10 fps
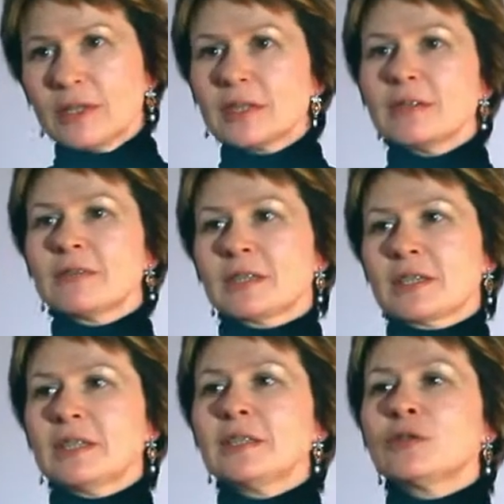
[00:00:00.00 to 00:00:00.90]
вот если
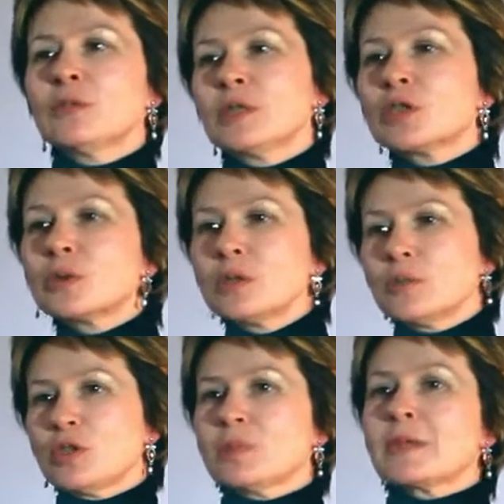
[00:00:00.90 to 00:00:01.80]
вы захотите у меня
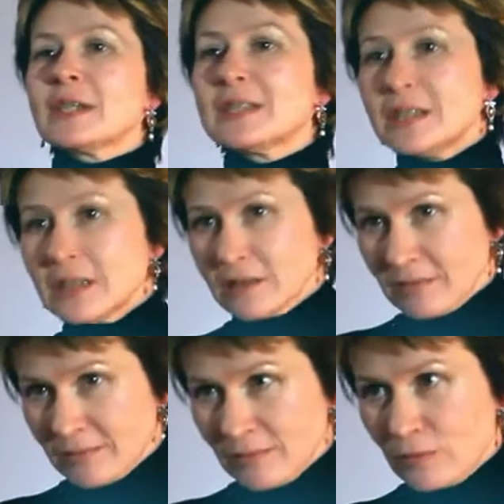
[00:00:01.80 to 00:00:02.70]
что-нибудь
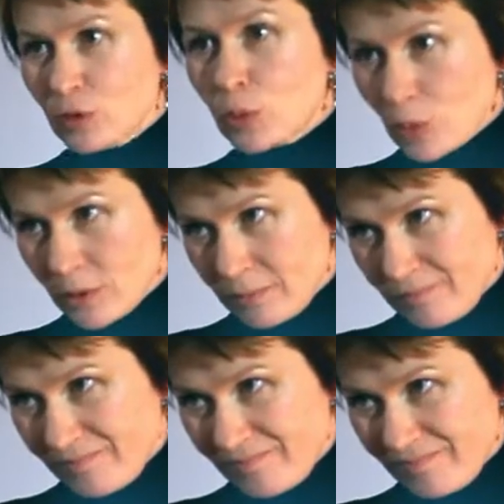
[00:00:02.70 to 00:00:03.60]
спросить
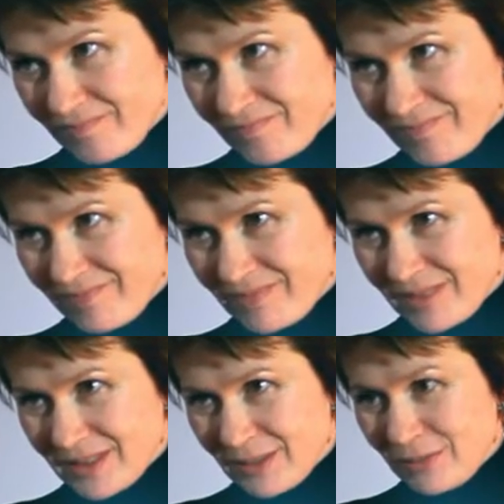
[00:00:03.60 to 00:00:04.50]
вдруг,
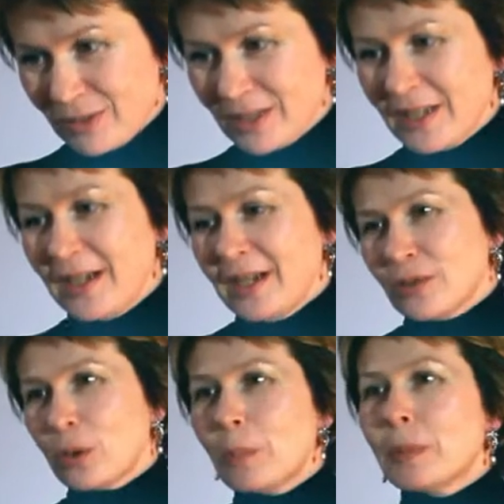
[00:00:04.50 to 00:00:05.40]
вот,
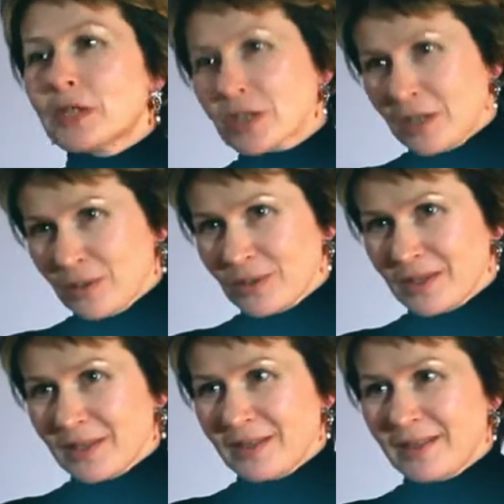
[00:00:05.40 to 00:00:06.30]
то,
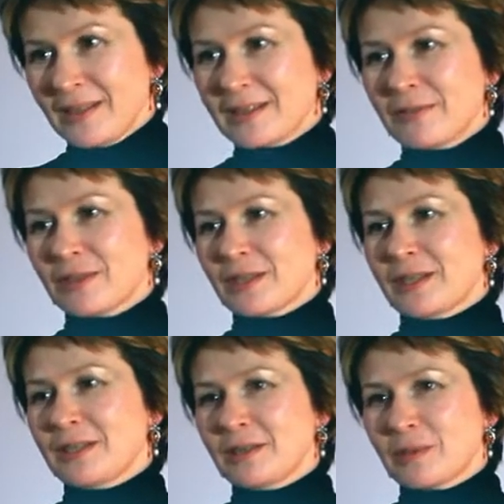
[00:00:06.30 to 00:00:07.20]
пожалуйста, если вы
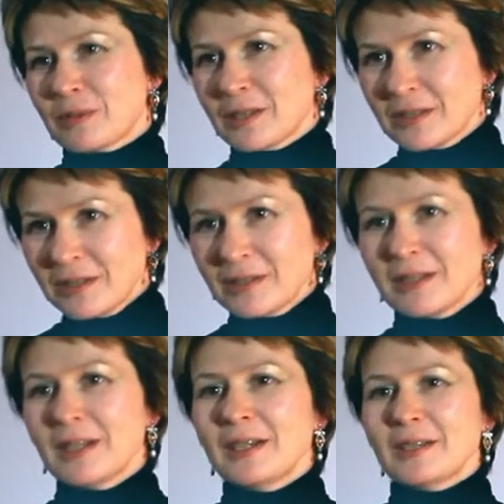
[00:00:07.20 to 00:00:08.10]
захотите
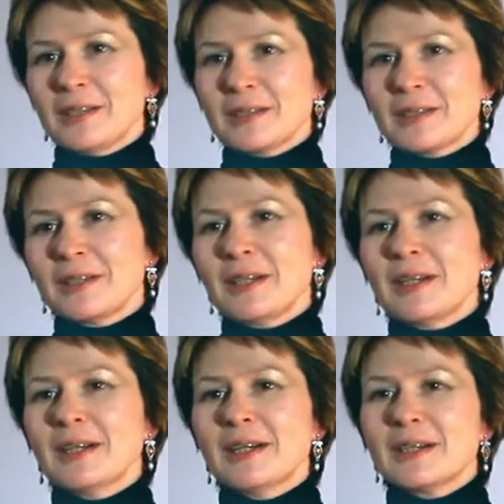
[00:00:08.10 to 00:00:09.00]
спросить, и если
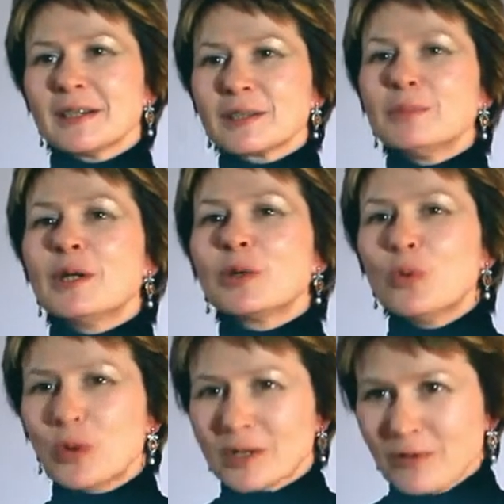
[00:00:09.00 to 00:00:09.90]
я
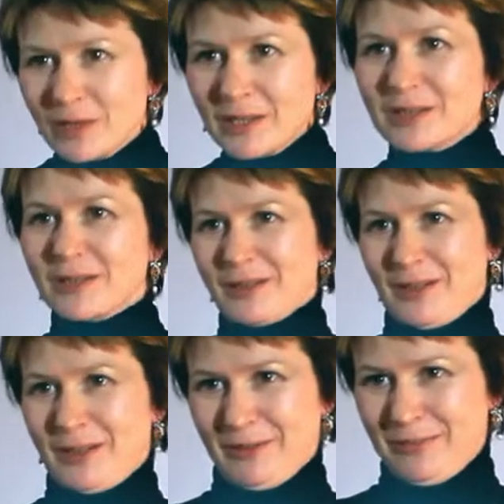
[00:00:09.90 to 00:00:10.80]
смогу
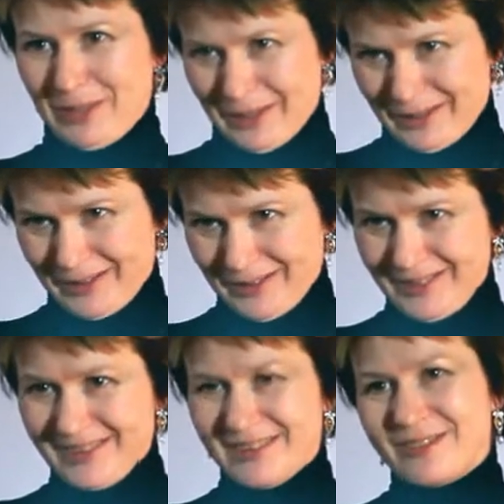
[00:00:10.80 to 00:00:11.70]
ответить, скажем
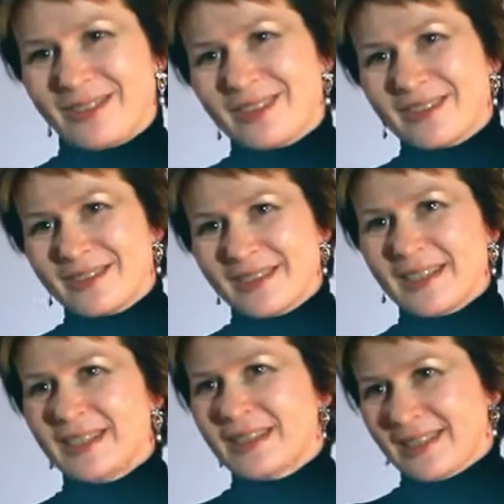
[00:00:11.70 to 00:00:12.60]
так, вот, то
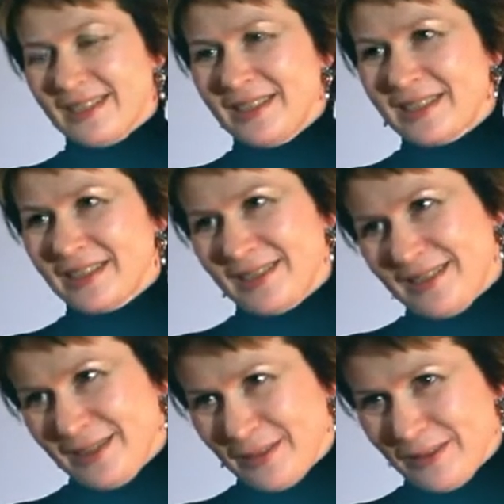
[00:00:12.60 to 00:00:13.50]
я это,
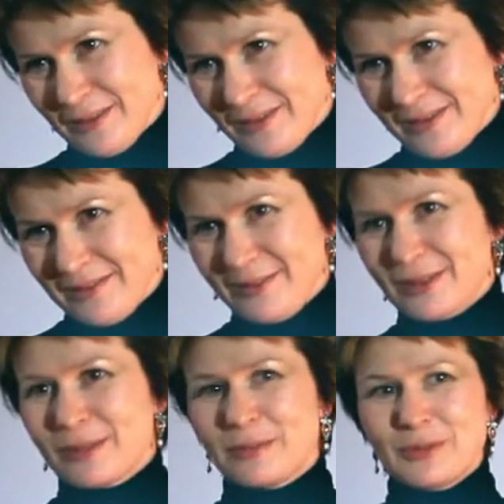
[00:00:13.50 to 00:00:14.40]
конечно, сделаю.
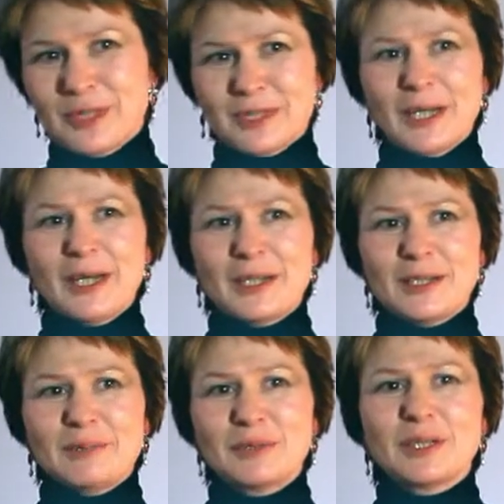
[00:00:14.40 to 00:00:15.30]
Вот чтобы у нас
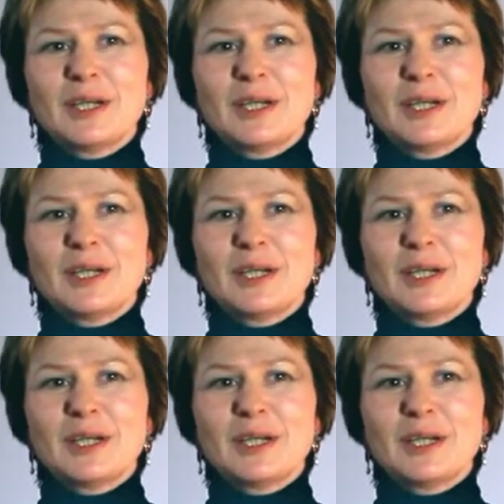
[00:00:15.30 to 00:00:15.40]
не